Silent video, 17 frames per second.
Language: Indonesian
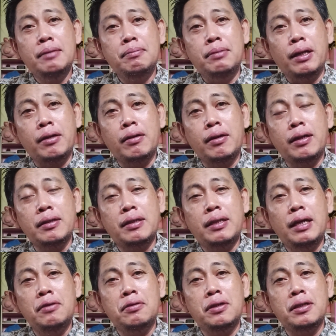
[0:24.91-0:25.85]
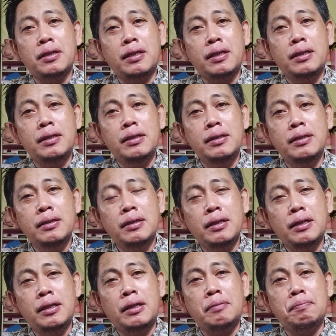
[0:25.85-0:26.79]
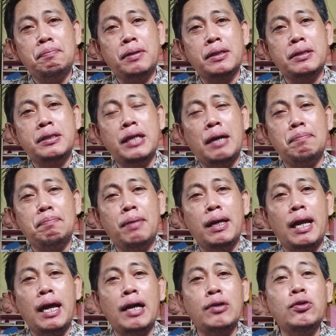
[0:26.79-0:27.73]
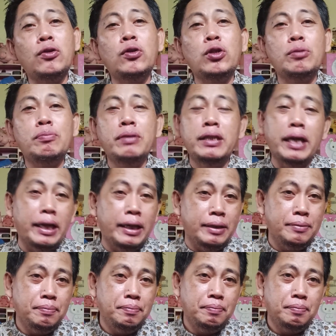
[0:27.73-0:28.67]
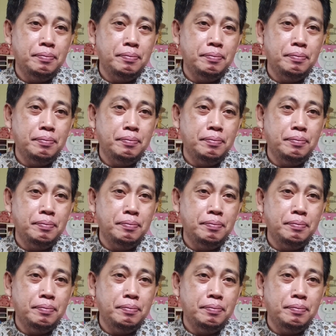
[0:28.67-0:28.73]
menika kedah wonten eh, persiapan langkung rumiyin.